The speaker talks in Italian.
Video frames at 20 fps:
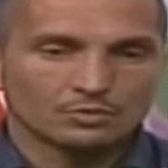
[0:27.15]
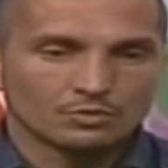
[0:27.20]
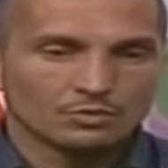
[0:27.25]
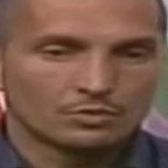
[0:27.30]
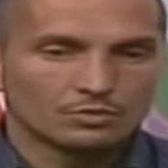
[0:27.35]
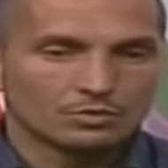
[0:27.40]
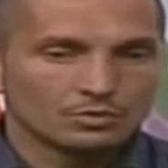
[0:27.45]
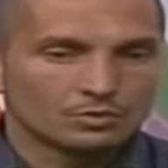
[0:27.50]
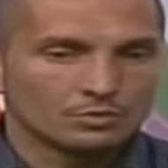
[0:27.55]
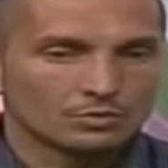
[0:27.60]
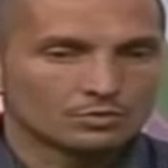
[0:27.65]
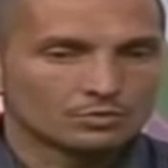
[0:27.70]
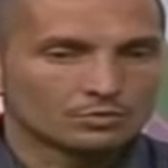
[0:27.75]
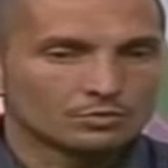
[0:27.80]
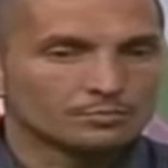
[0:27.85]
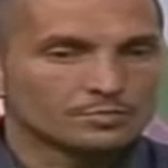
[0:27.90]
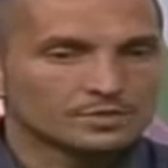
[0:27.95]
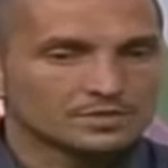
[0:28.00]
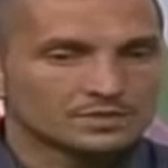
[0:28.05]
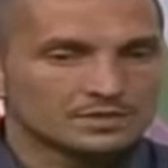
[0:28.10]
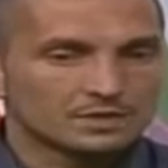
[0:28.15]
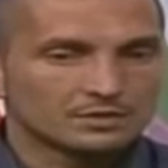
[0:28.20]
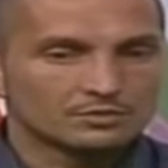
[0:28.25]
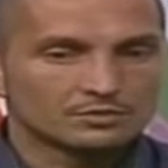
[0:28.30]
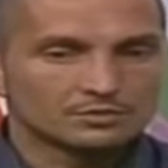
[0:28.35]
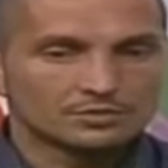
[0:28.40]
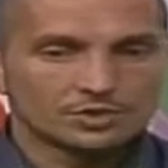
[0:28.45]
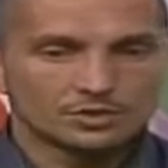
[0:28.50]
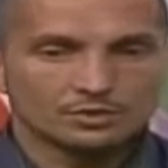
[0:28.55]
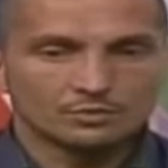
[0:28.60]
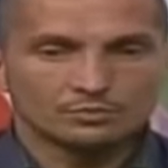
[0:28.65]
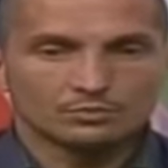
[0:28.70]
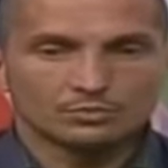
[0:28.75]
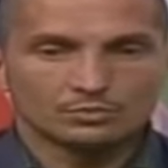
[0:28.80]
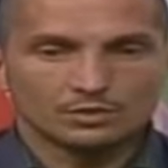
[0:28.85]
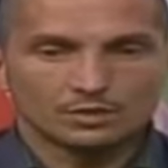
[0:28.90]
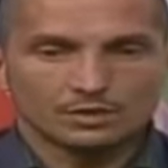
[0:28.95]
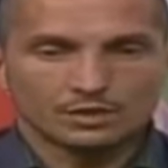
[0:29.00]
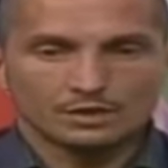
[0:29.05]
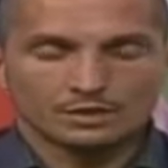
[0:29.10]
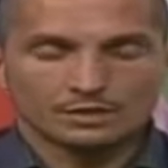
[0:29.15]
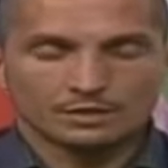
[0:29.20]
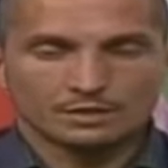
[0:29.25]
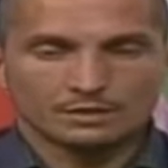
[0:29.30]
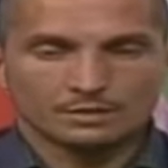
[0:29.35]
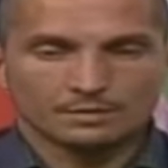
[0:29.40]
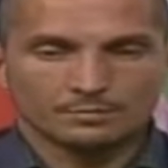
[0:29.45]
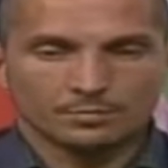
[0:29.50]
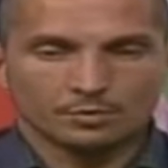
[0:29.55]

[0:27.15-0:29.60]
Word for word: eh, con, il presidente Ceruti e